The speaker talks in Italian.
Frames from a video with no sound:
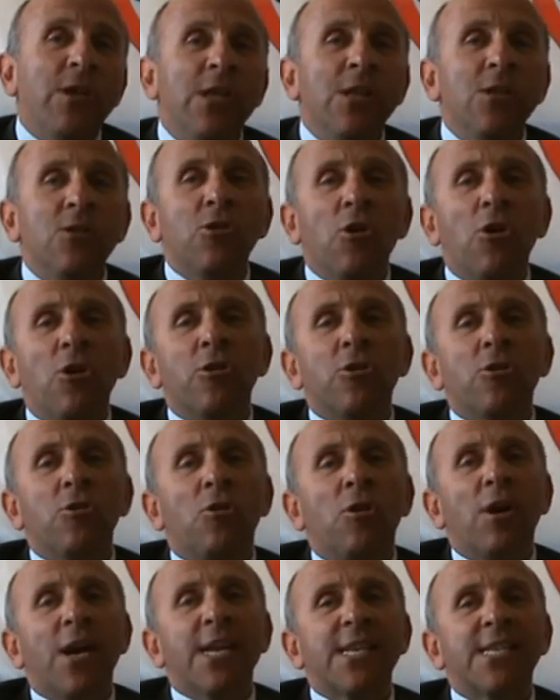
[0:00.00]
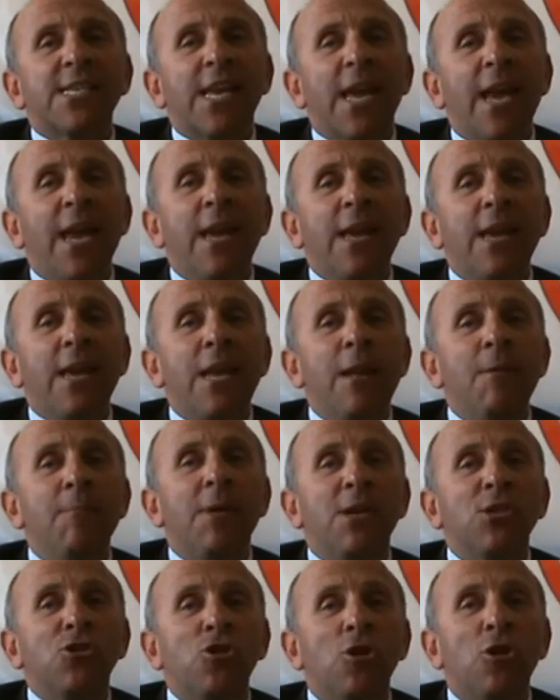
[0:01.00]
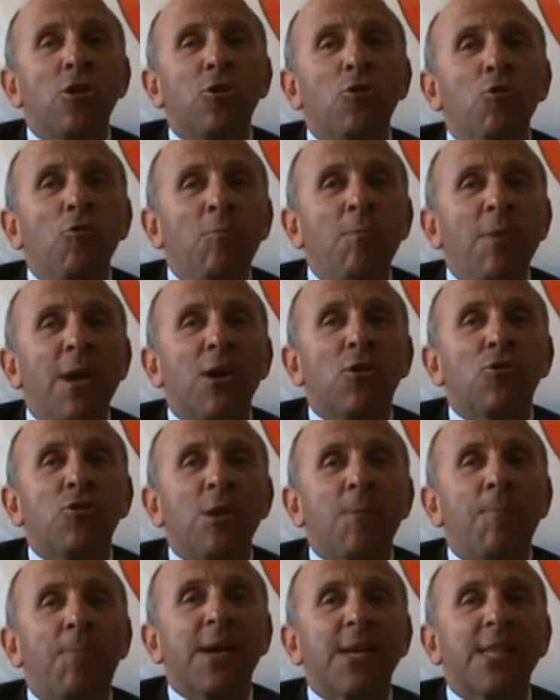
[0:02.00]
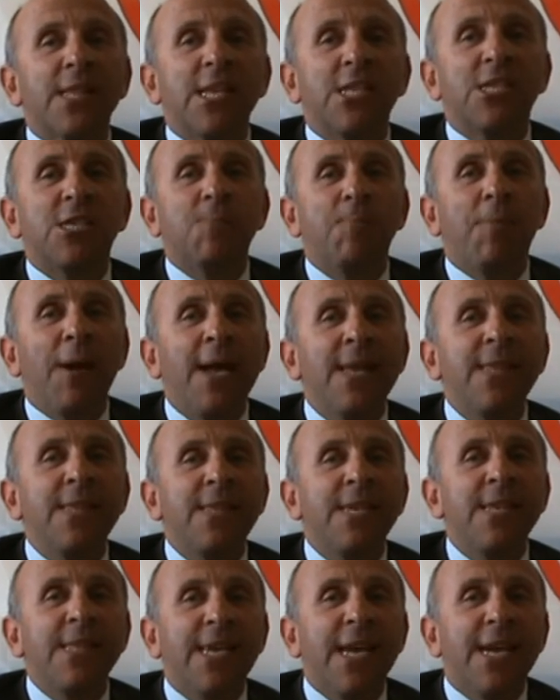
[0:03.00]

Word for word: intorno a sé il maggior numero di partecipanti,